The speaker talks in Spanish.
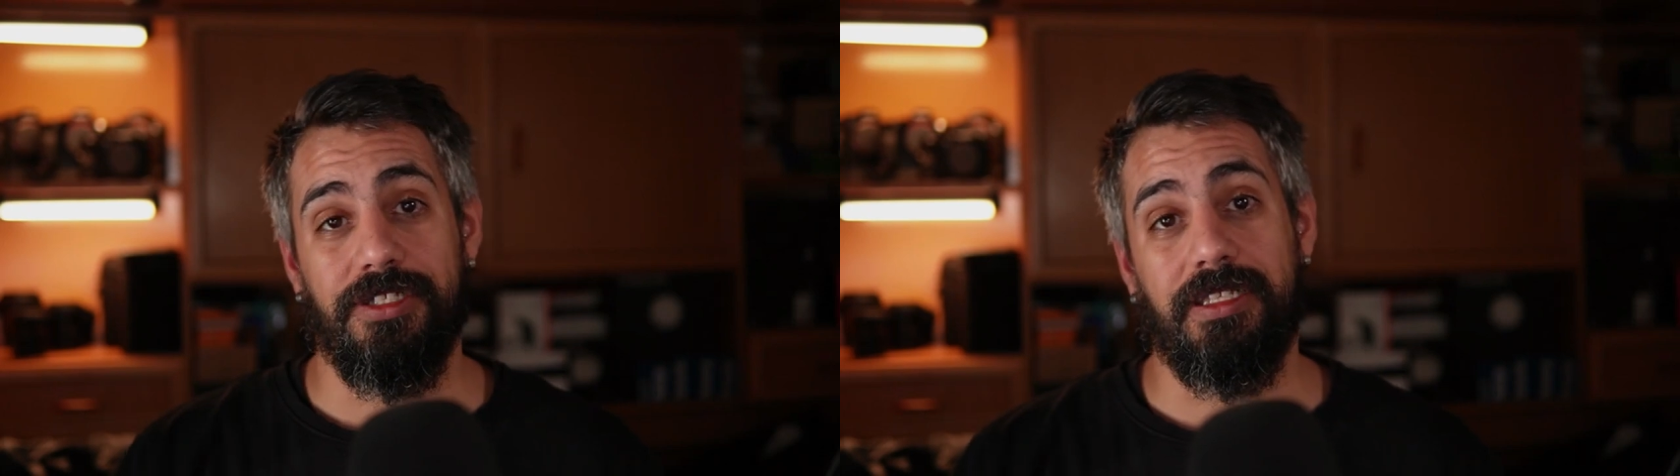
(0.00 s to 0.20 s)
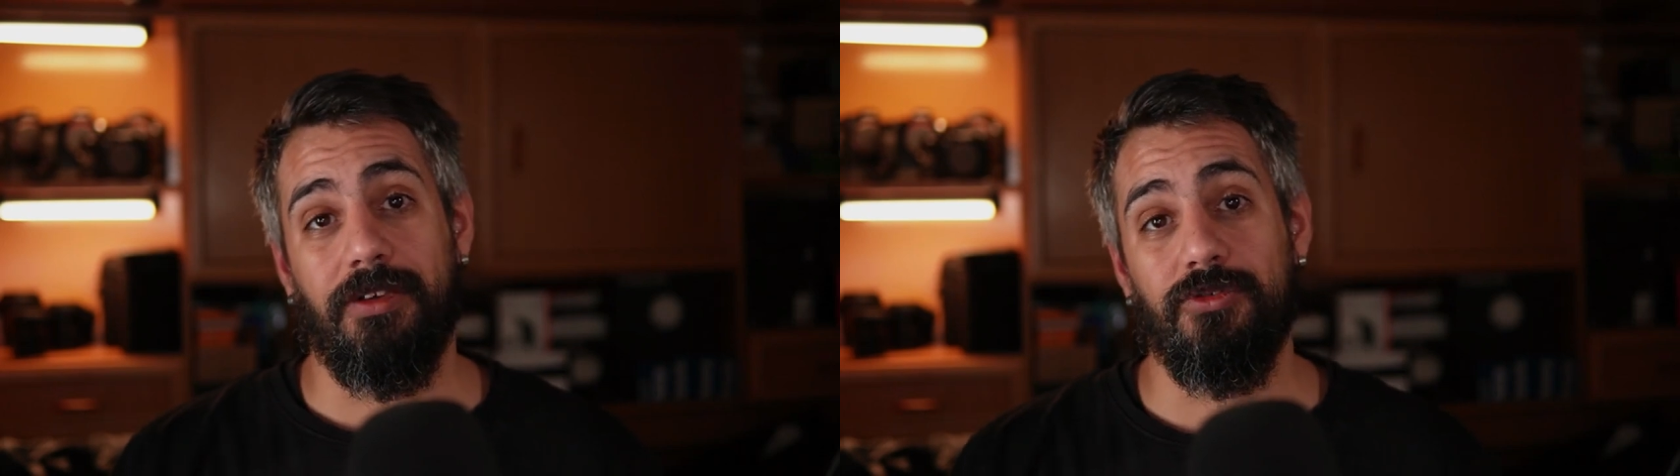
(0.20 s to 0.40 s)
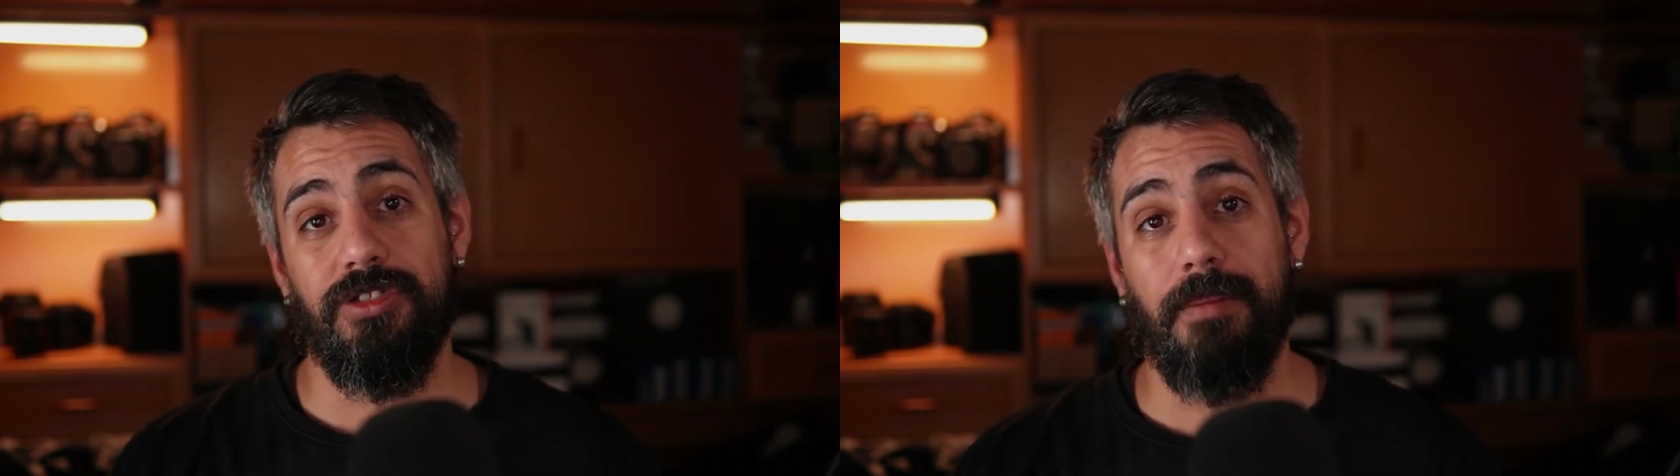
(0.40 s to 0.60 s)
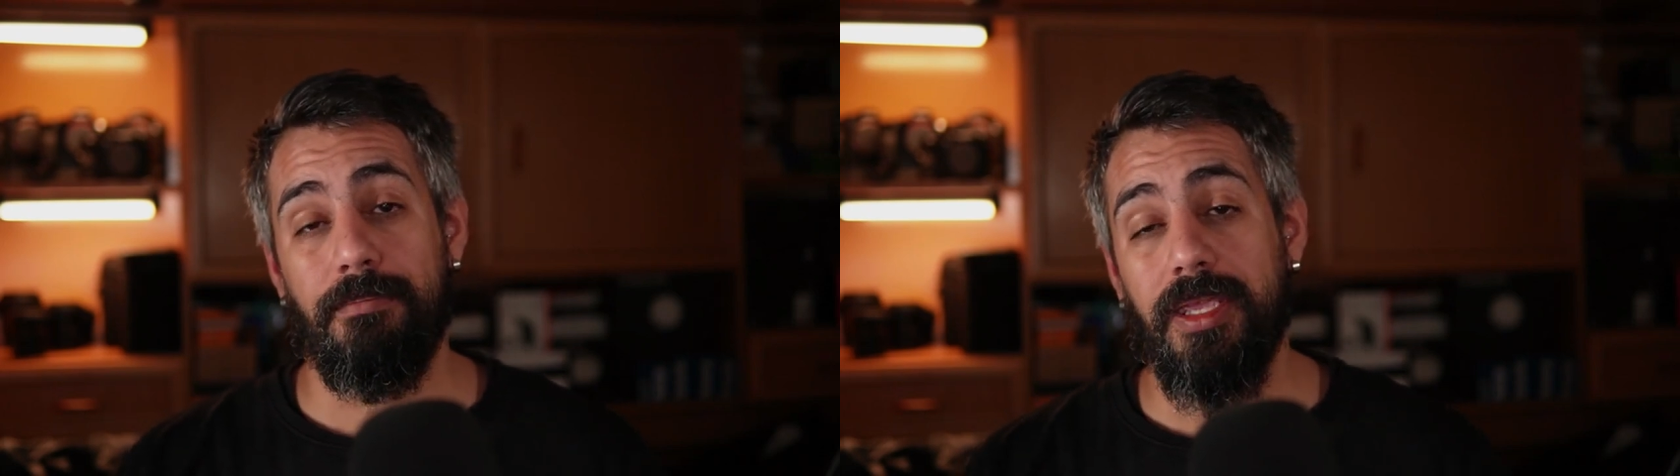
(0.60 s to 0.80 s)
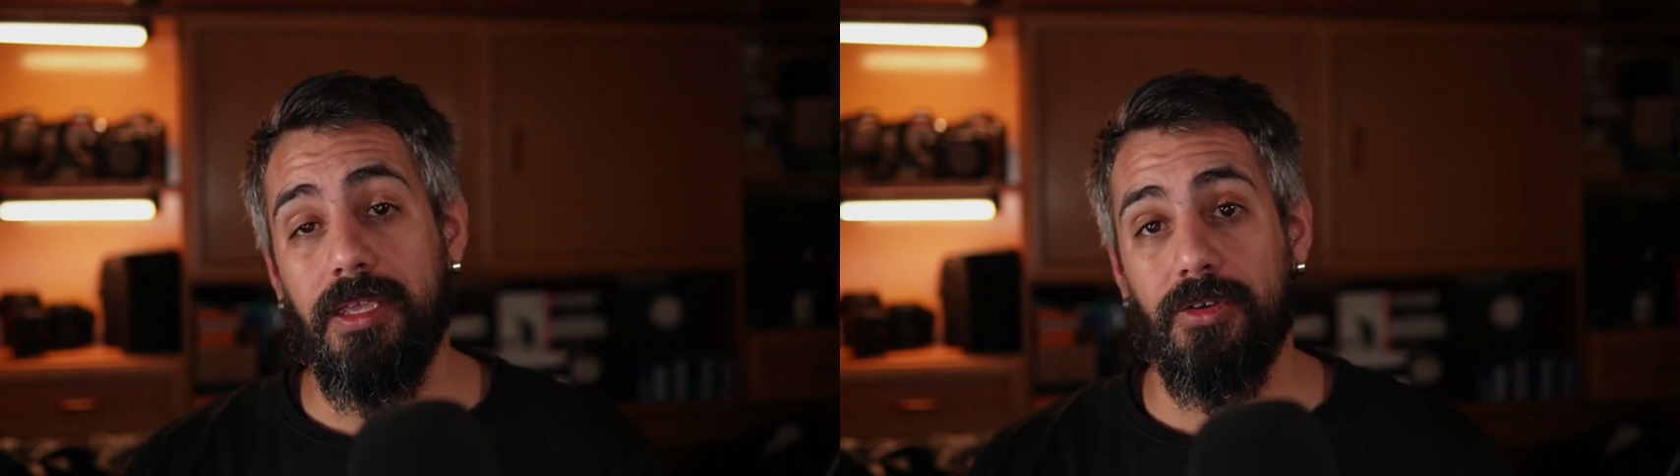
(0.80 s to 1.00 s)
si te gusta
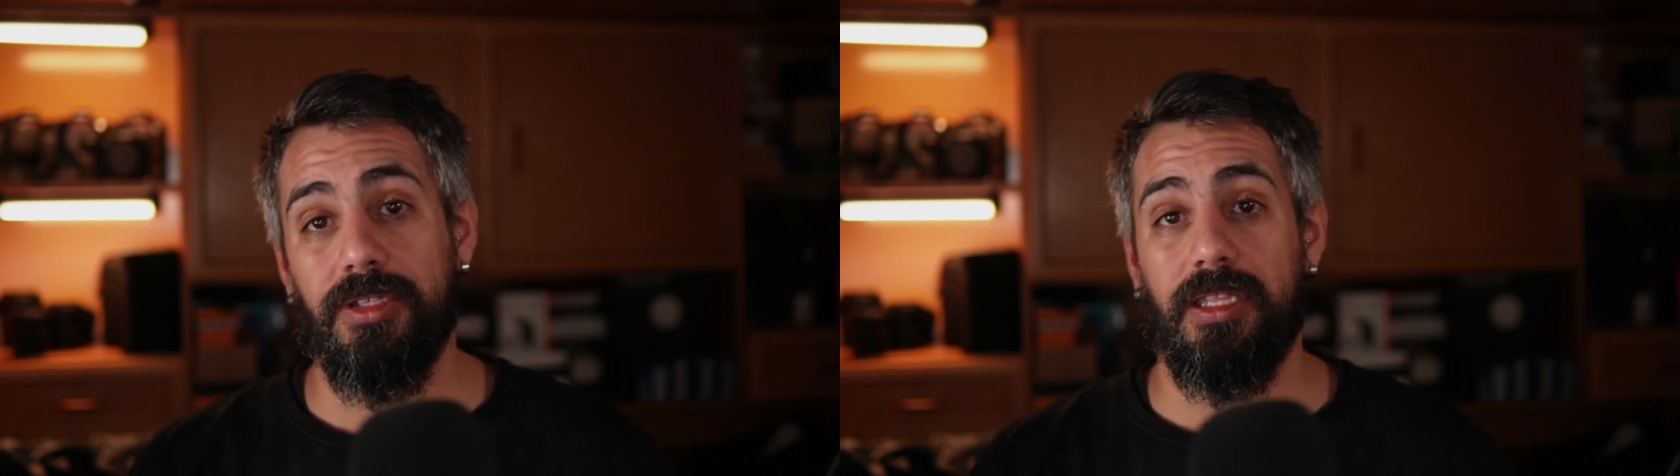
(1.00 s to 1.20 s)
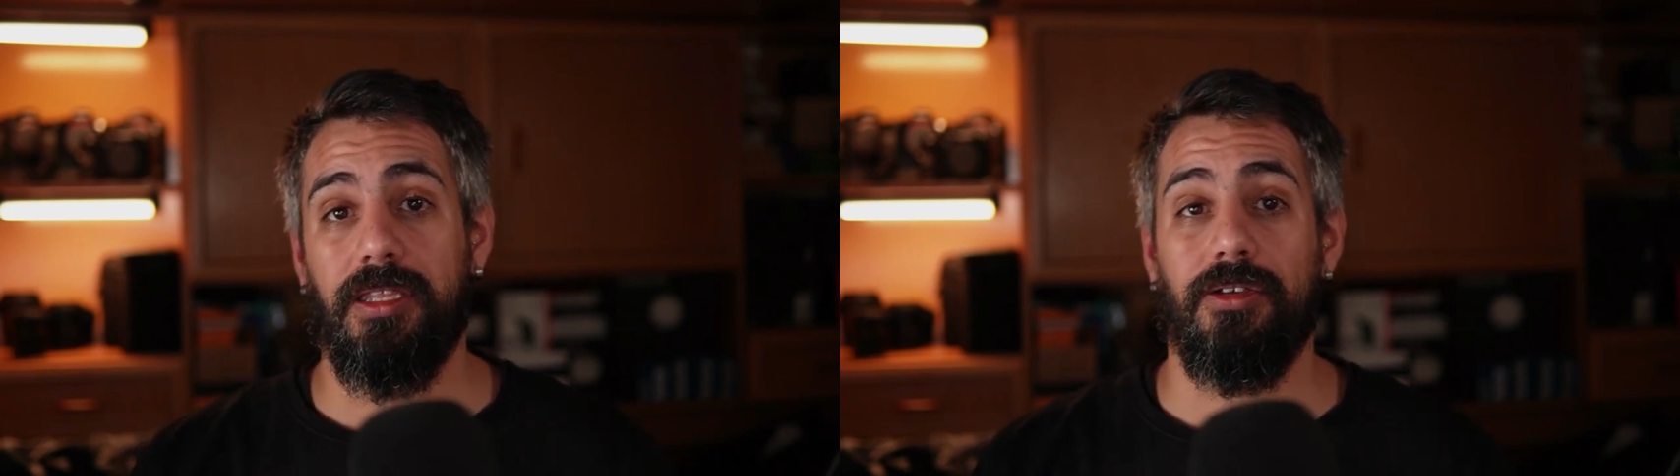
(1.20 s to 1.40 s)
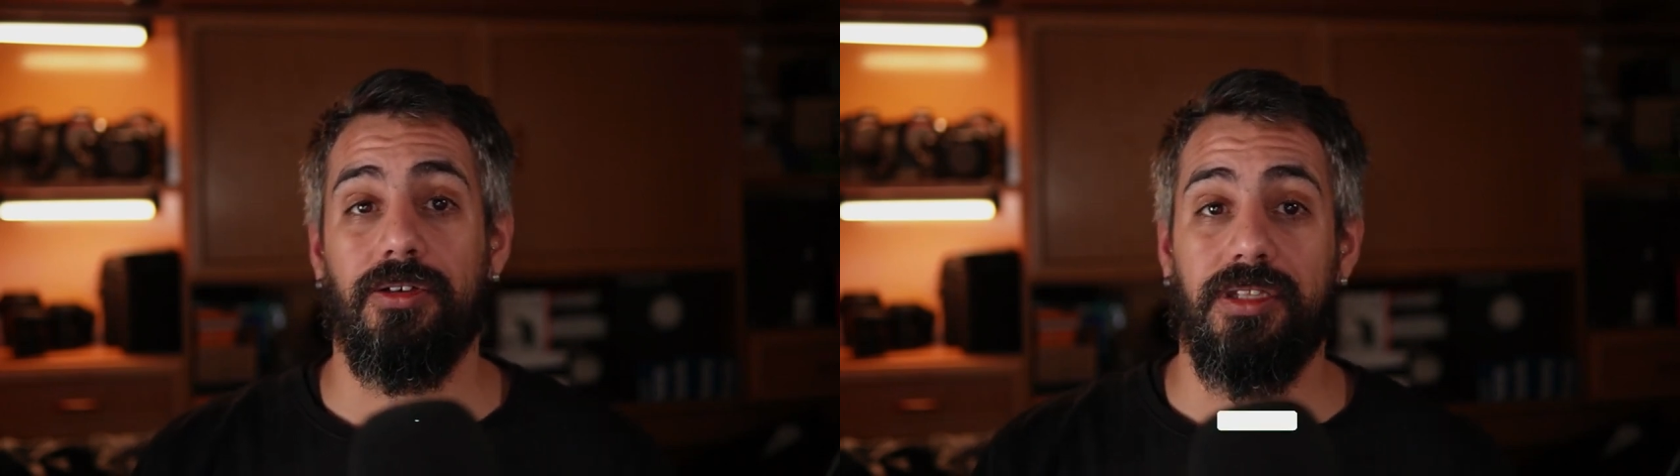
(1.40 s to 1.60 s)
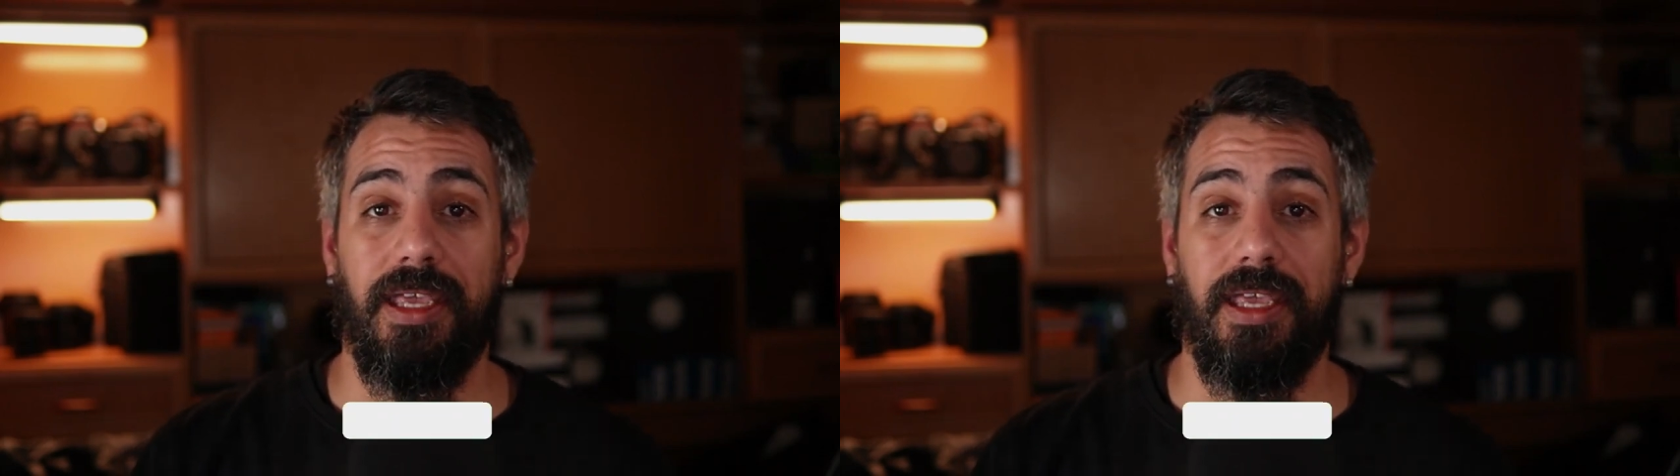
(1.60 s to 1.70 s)
mi contenido,